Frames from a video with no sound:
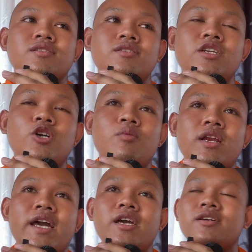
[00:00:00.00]
nhôm
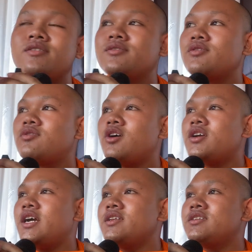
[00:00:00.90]
là có
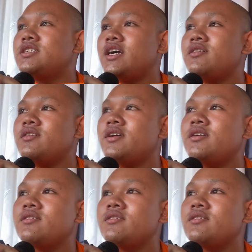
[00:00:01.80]
cần chân